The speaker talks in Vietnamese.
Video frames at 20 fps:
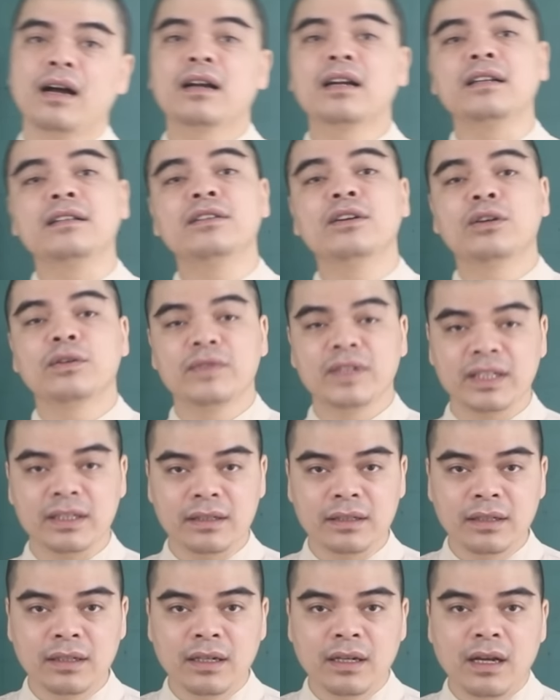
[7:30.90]
Kính thưa quý
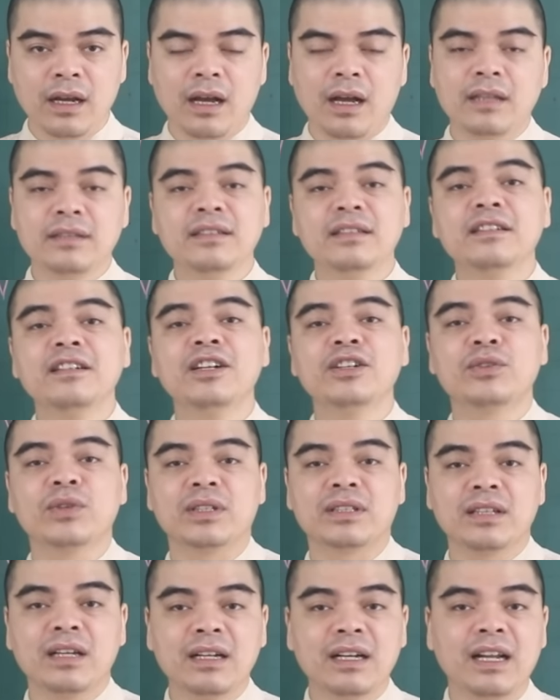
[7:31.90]
vị, những người
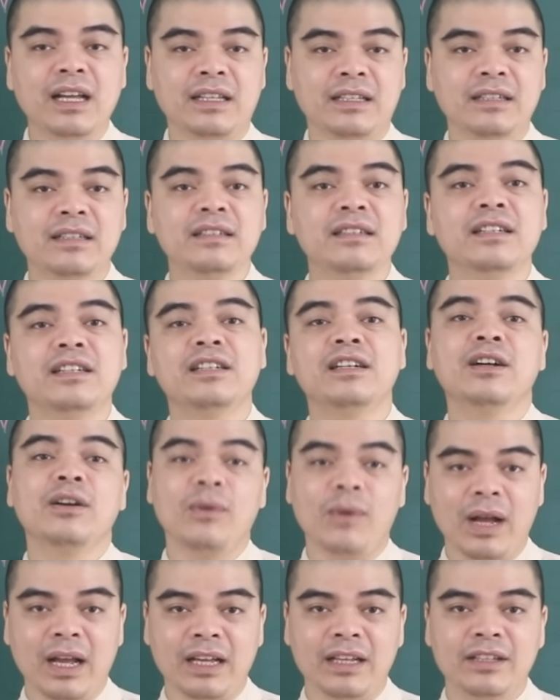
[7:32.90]
tuổi Thân là những người hướng
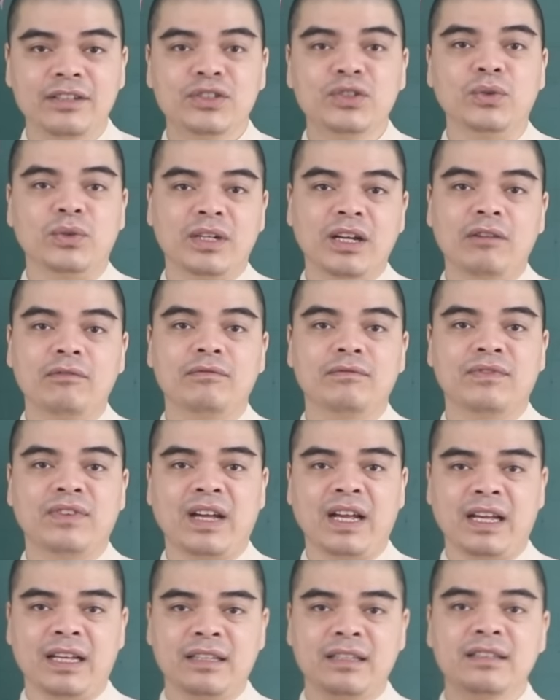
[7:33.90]
ngoại, chủ động
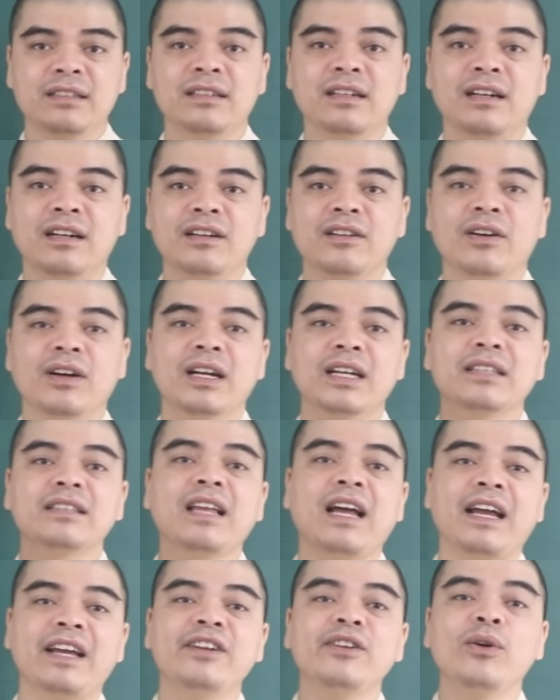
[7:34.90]
và thường có cái
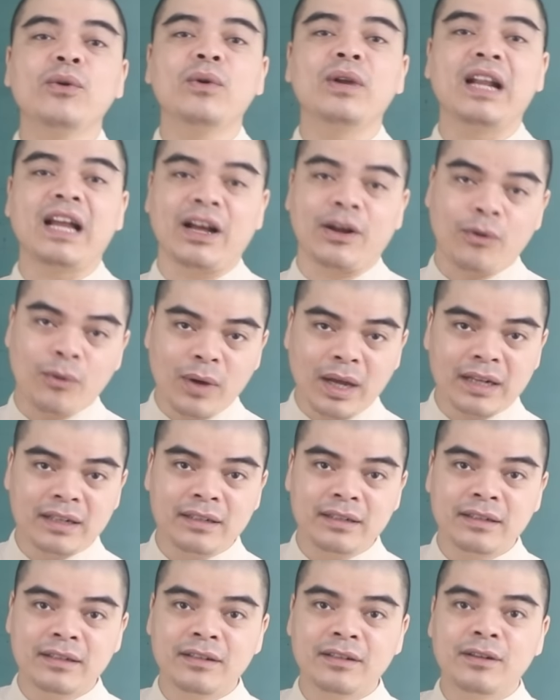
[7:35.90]
thái độ lạc quan
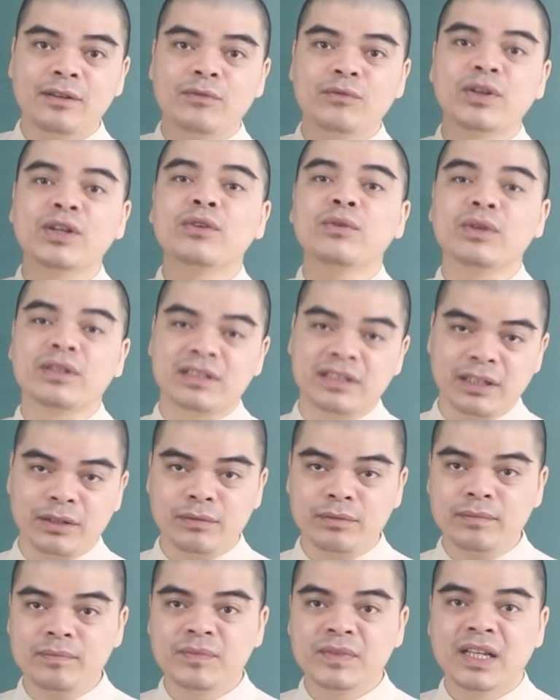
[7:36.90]
với cuộc
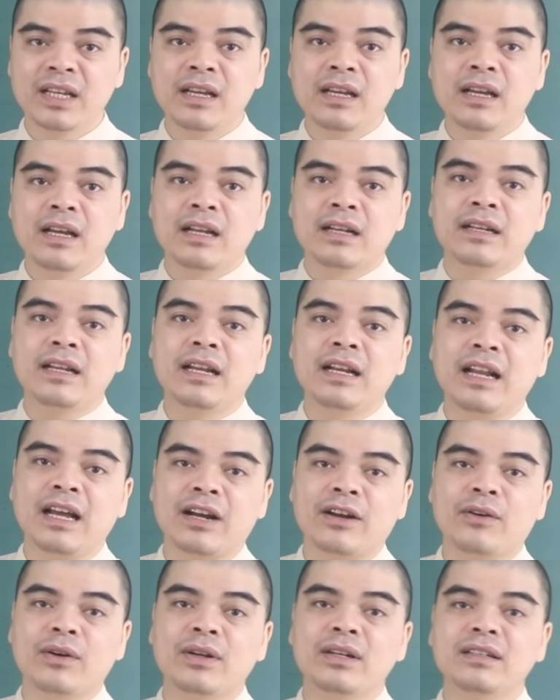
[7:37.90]
sống, nên
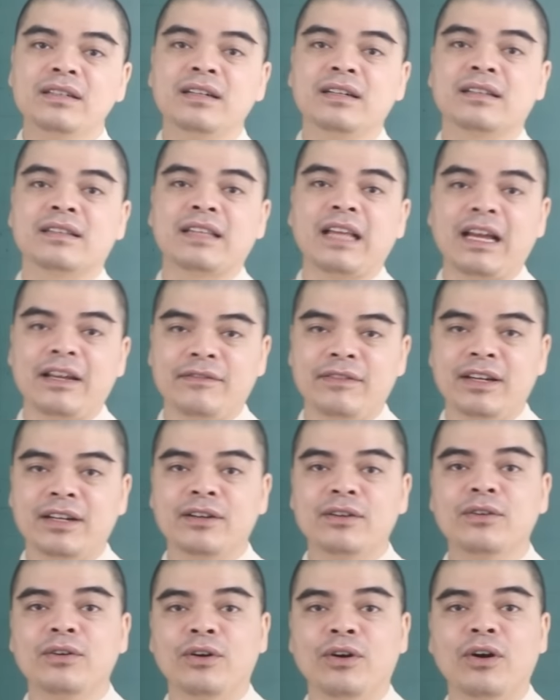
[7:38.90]
là con đường tài
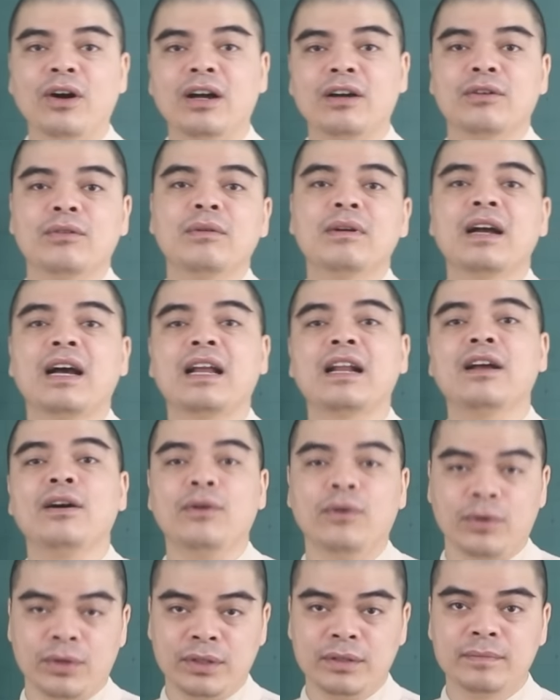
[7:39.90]
vận của họ cũng khá là
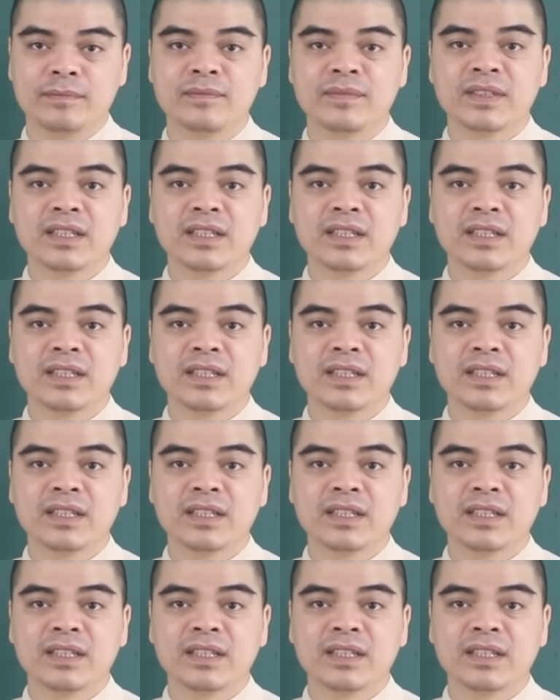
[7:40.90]
ổn.